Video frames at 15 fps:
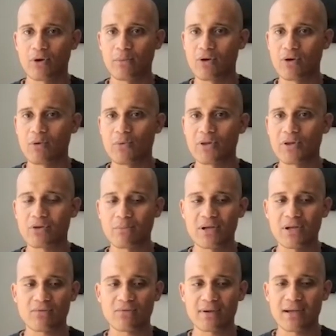lo menos hemos visto en
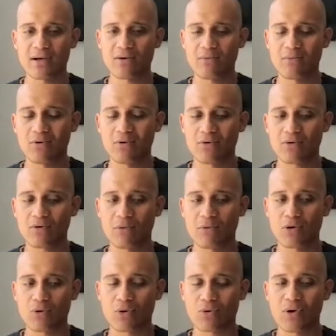Venezuela como,
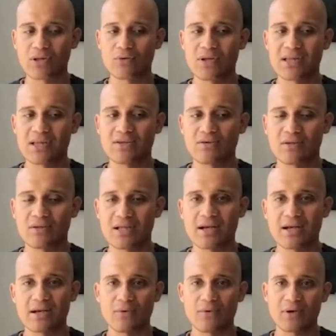como cuando el
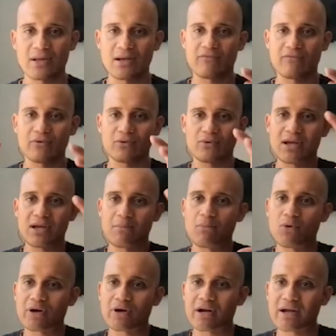Nacional, recuerda la foto de la
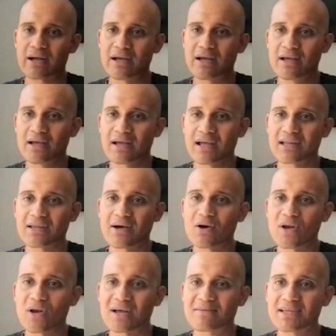morgue que estaba
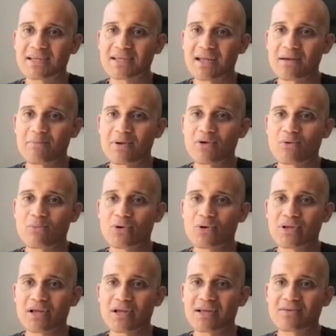colapsada en
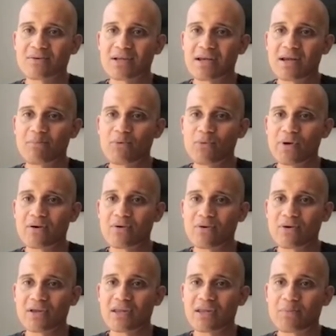Bellomonte y el Nacional la
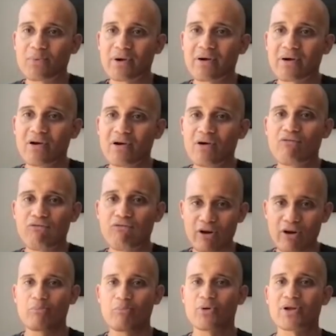publicó y después
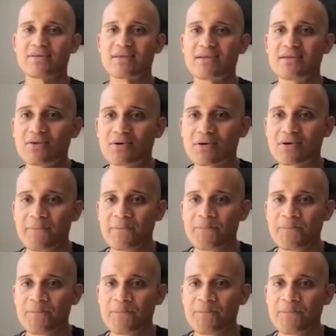fueron por ese editor